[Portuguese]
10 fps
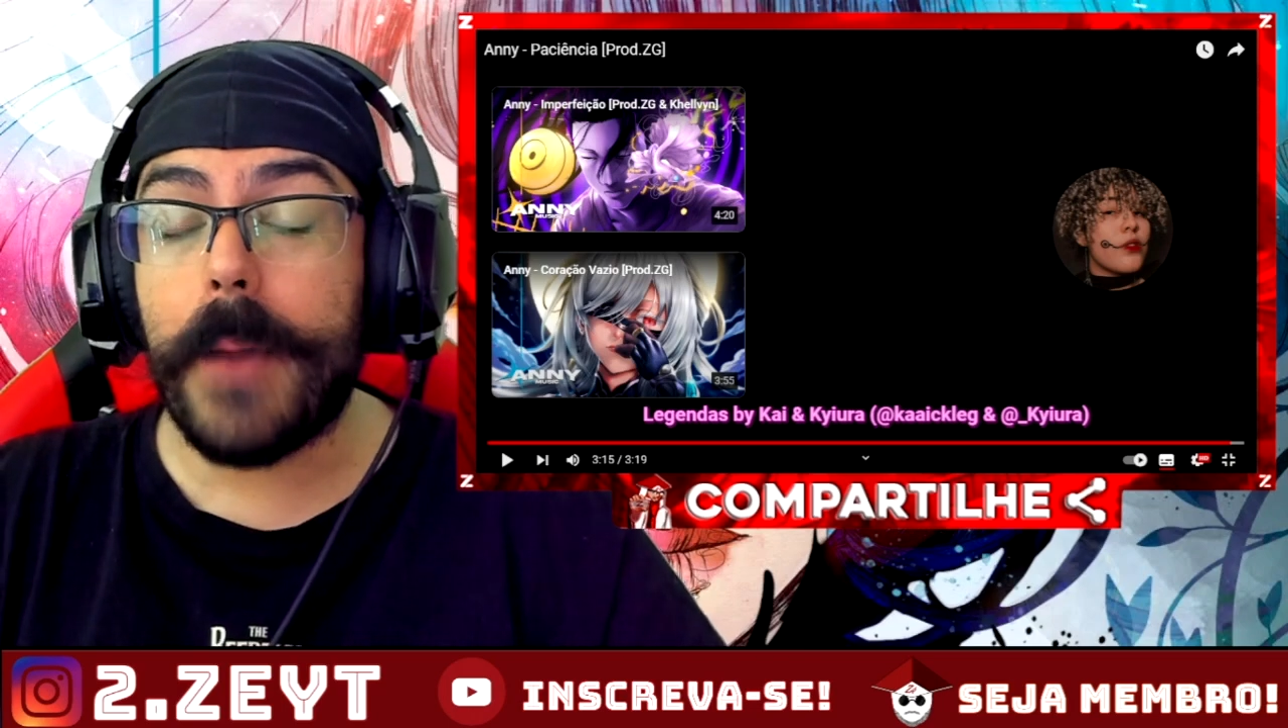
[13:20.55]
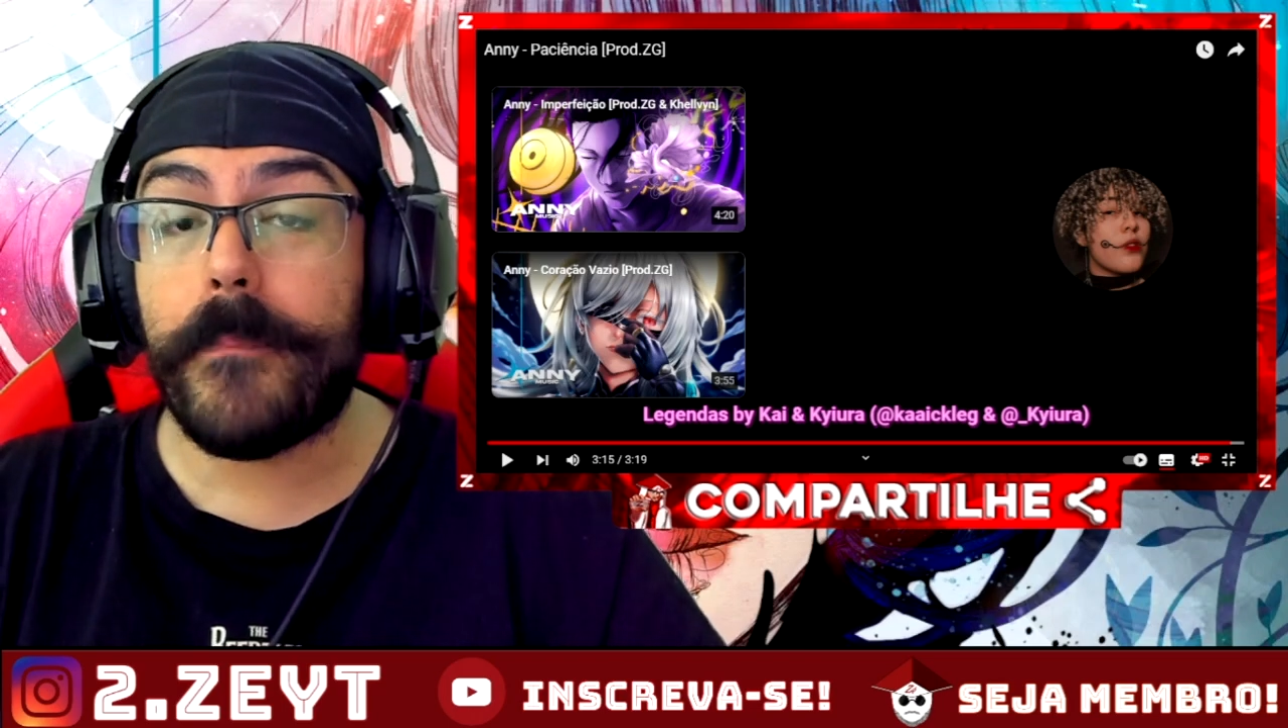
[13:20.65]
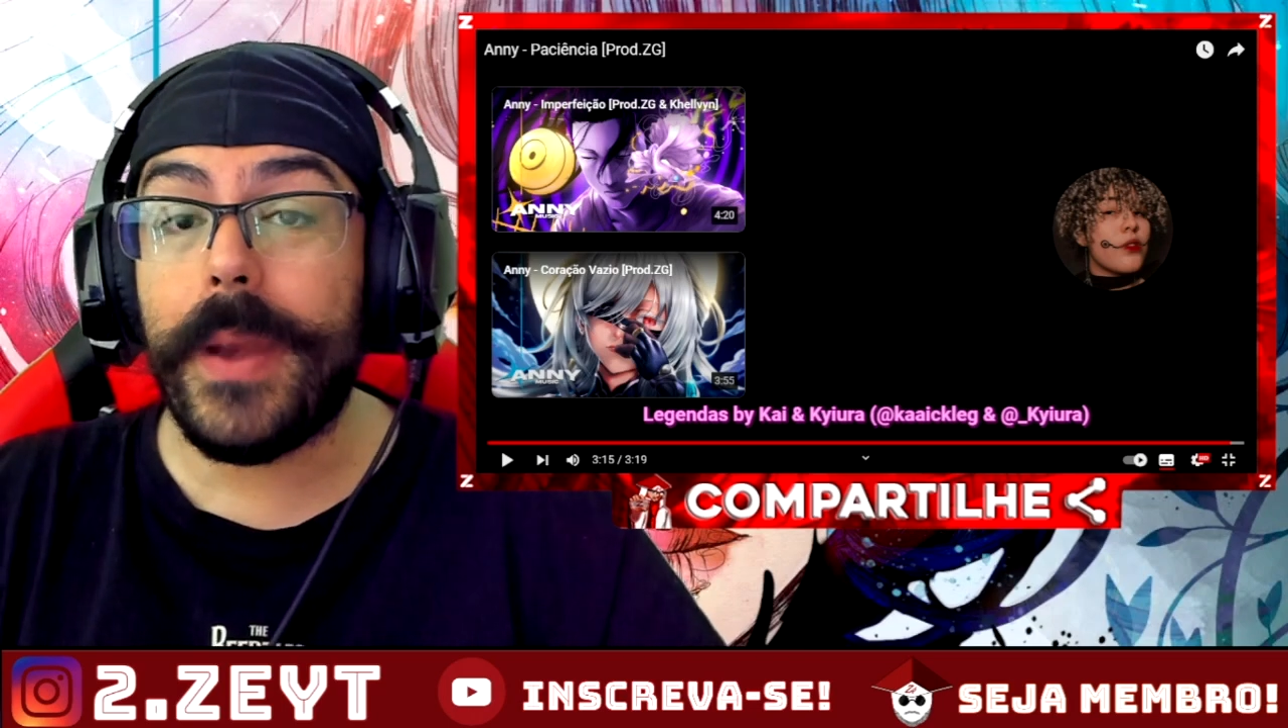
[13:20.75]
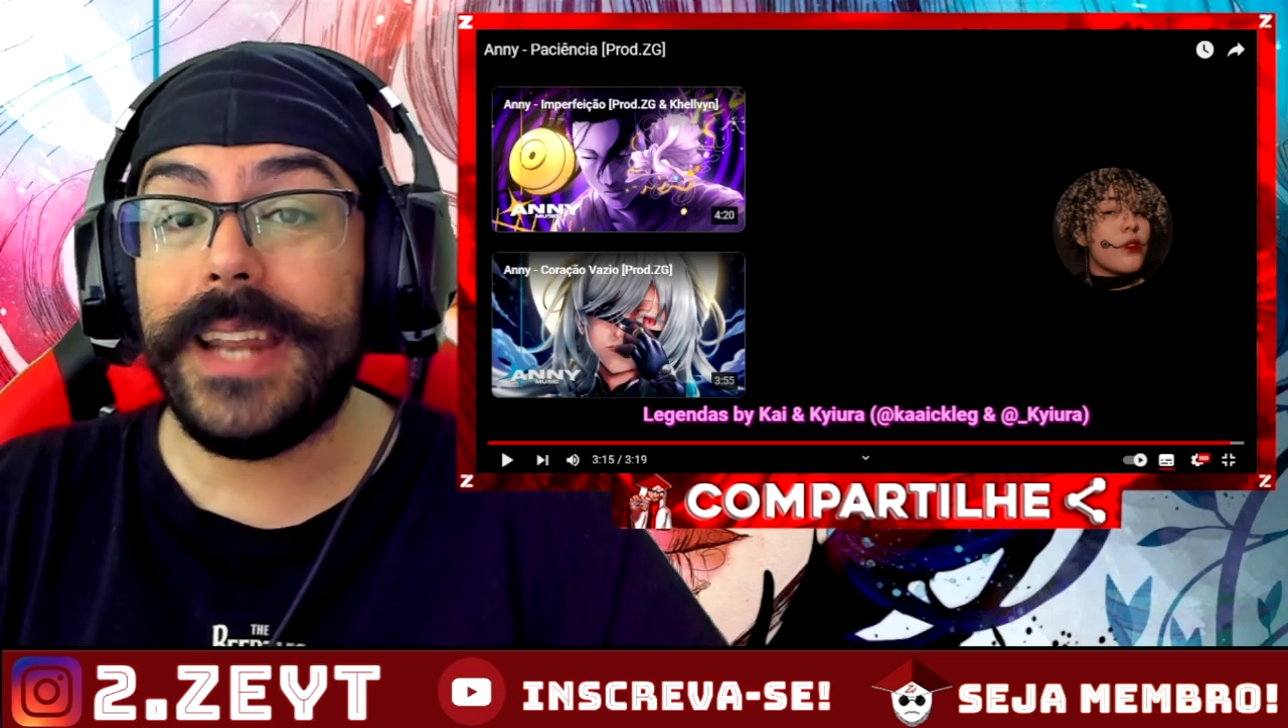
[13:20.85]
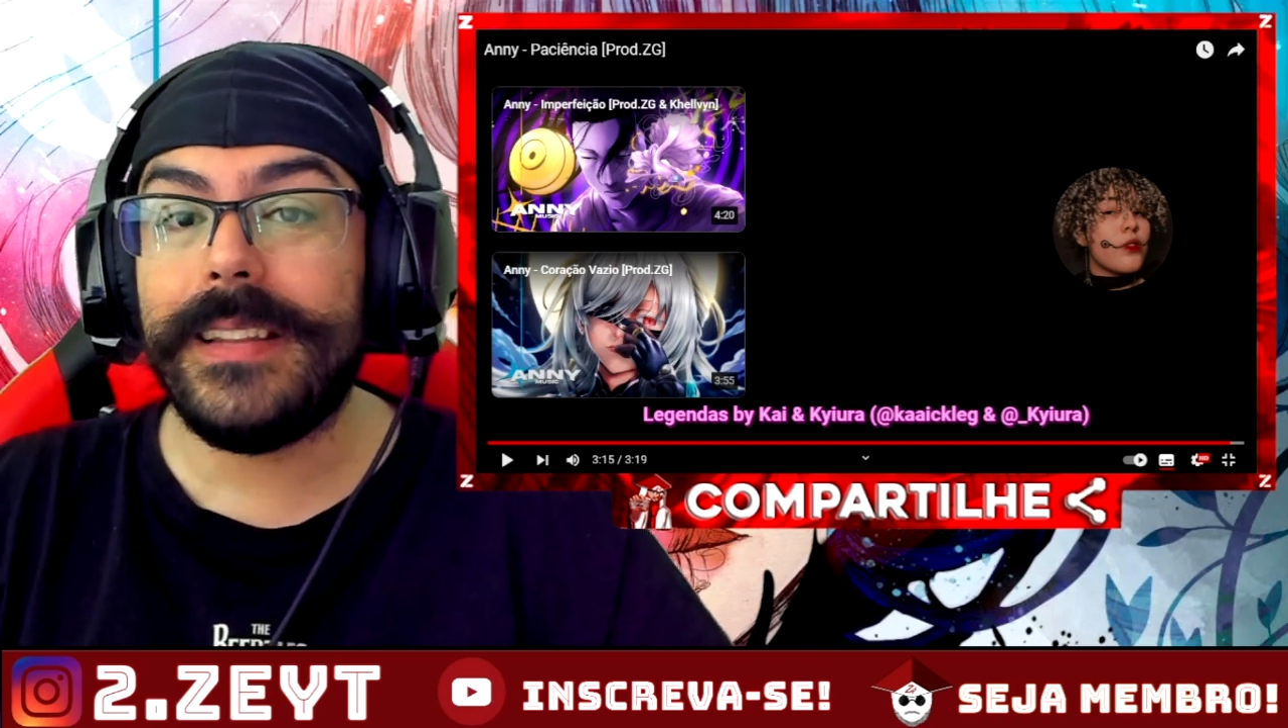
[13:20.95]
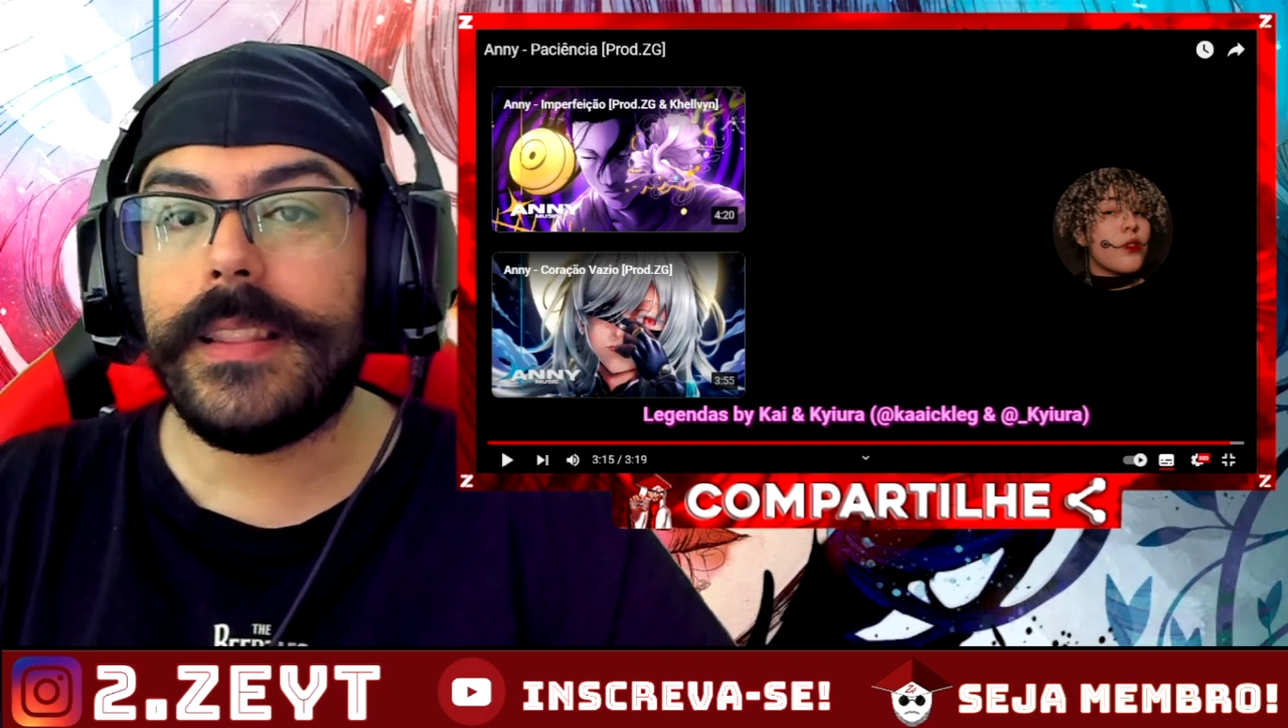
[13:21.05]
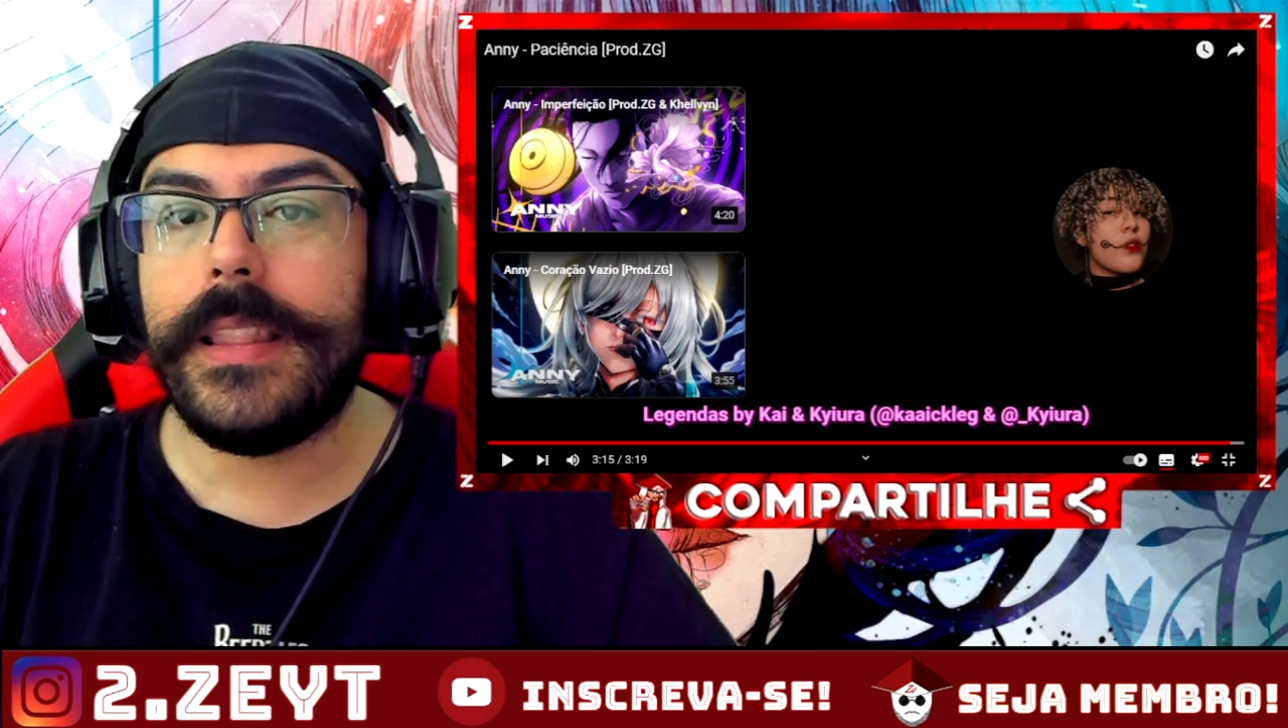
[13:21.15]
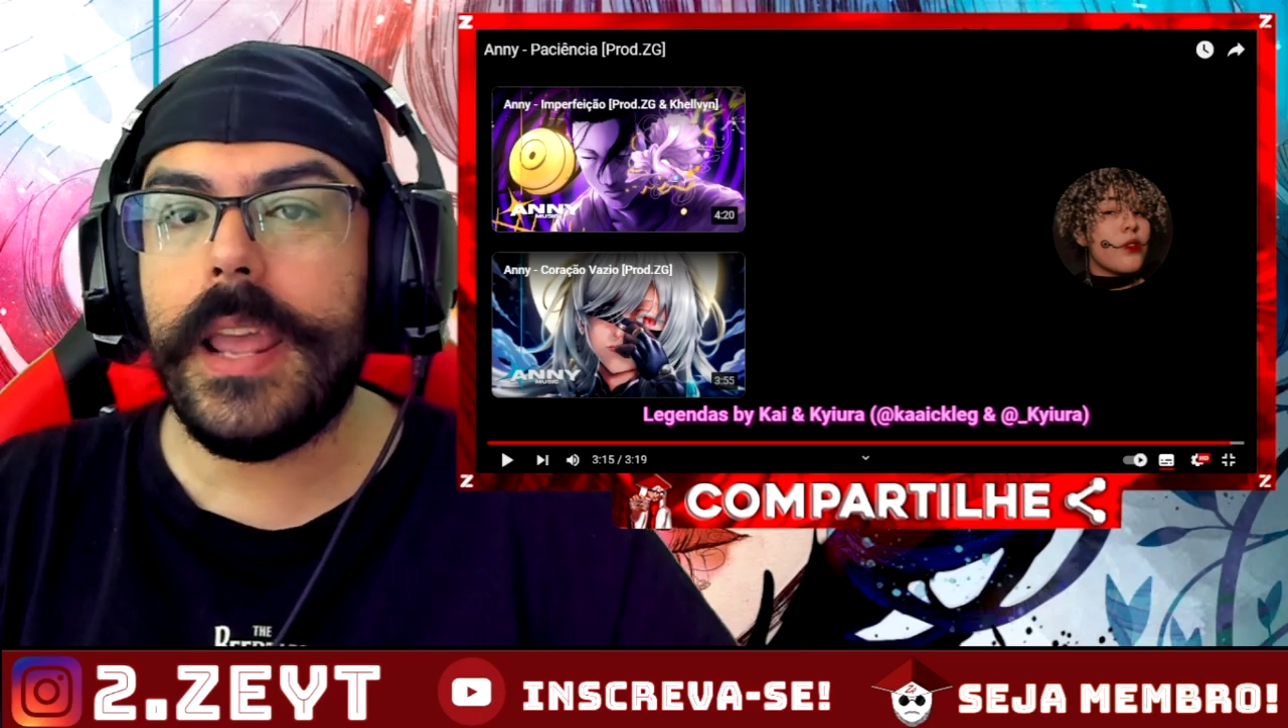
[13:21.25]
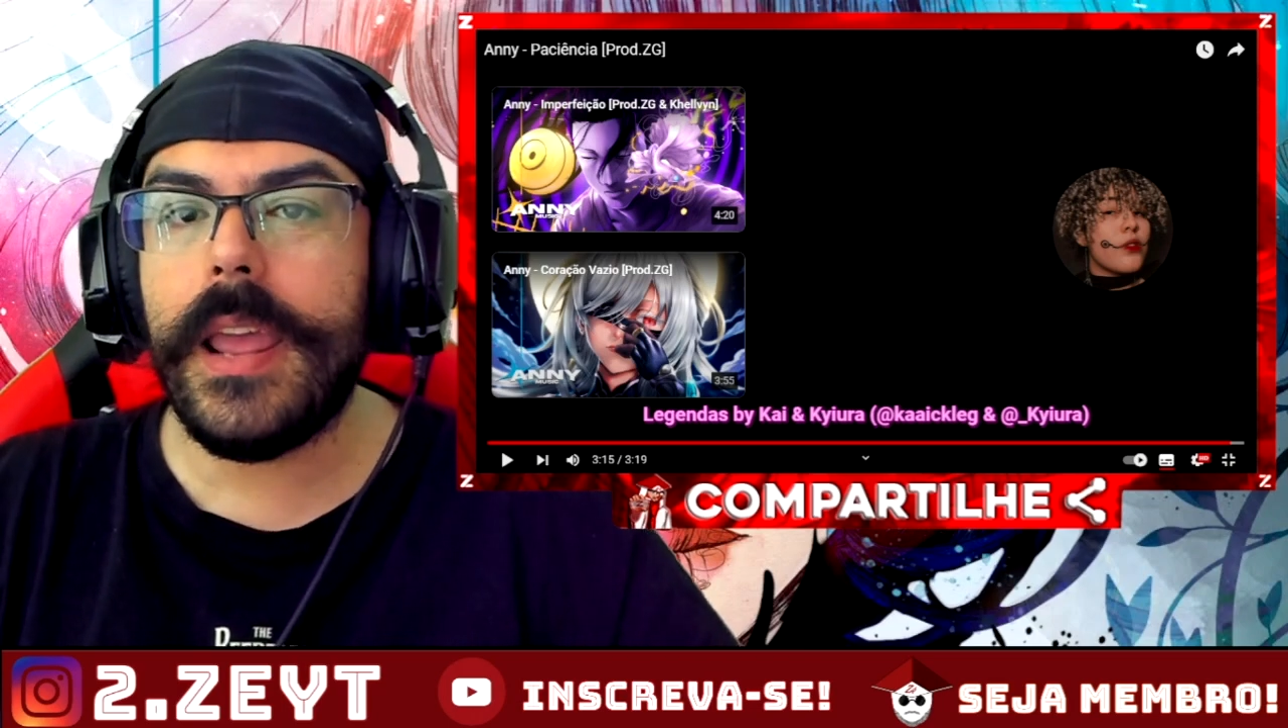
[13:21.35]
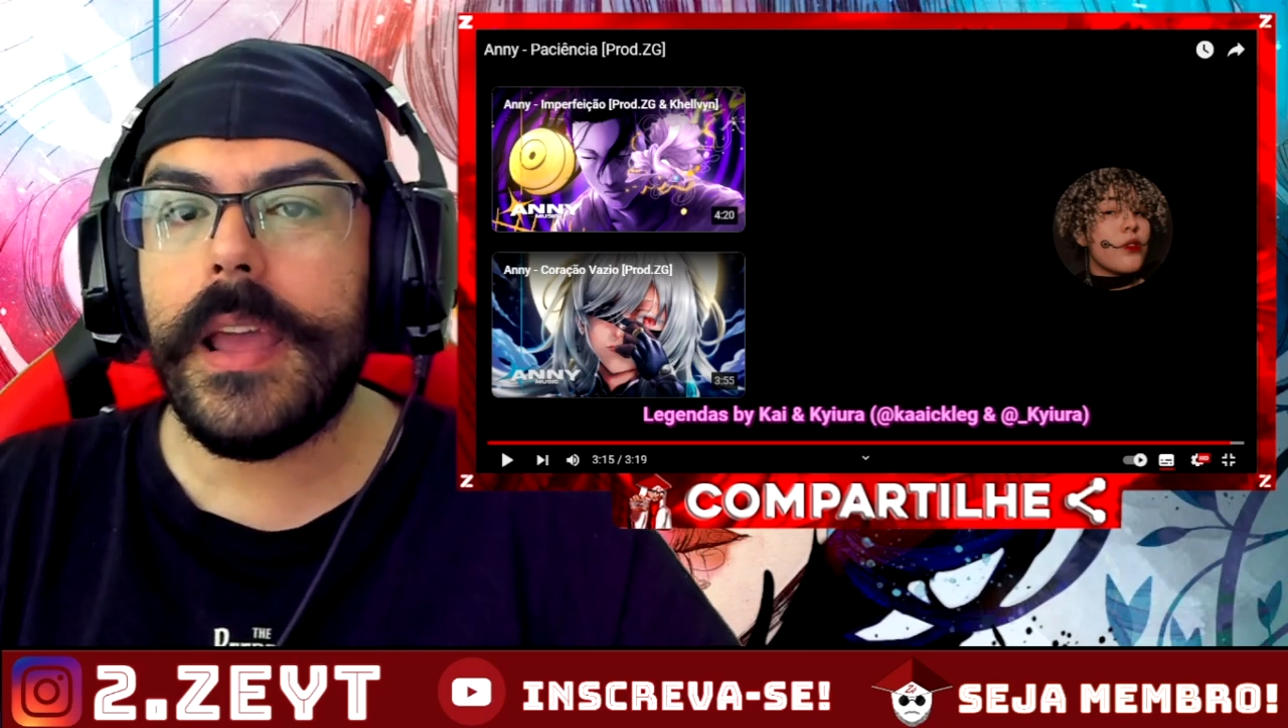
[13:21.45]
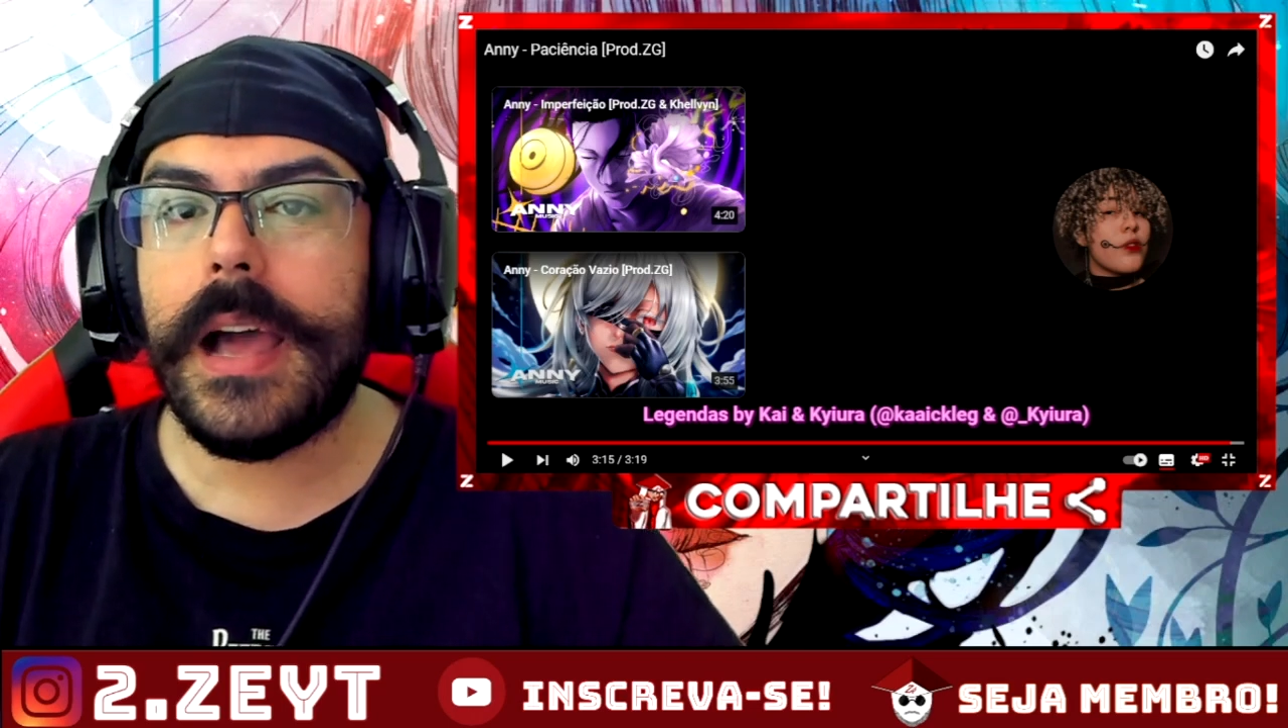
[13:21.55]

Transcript: aprender